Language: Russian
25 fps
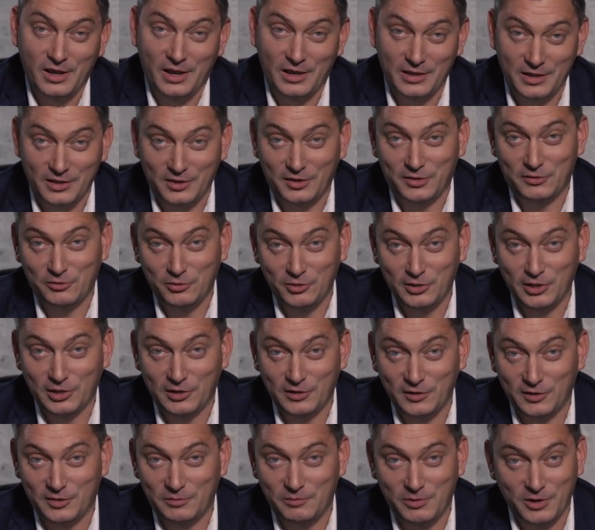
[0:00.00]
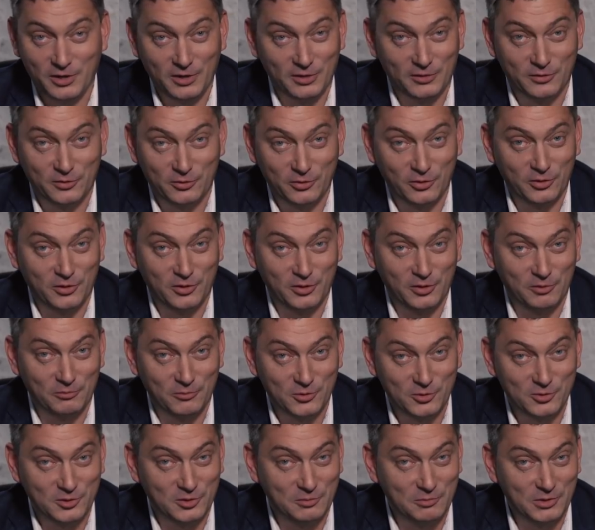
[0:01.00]
А я за свою деятельность принял сотни,
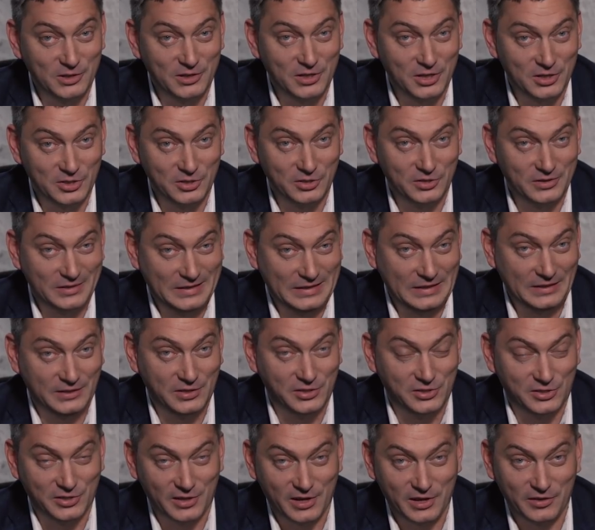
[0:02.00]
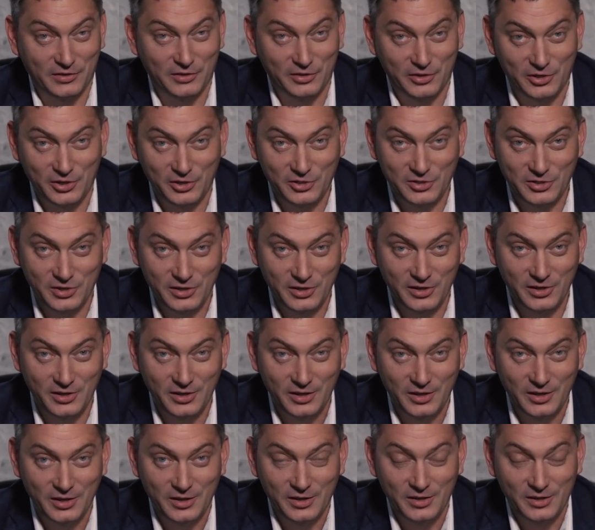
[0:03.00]
может быть, даже тысячи разных решений,
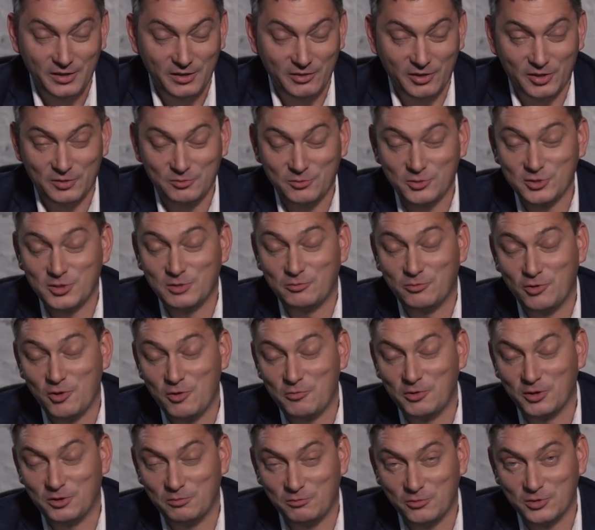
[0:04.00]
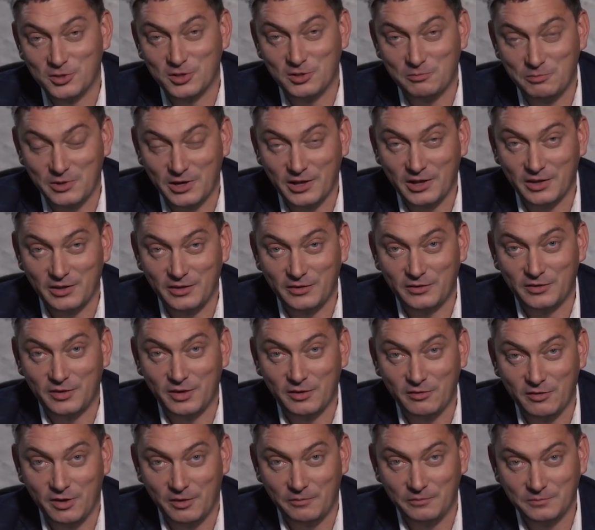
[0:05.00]
и, возможно, мой опыт может
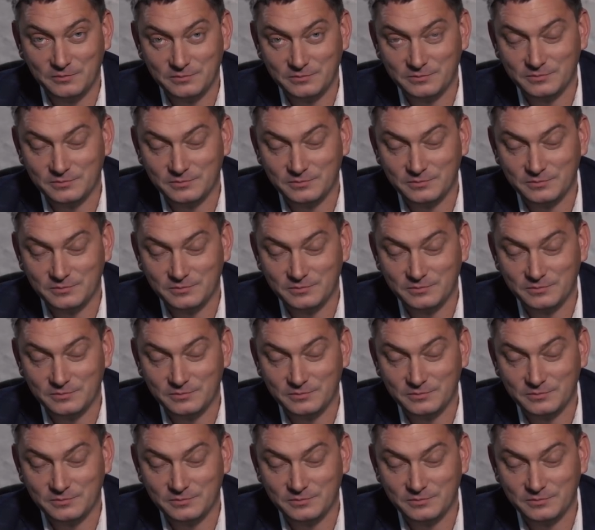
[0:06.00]
пригодиться и вам.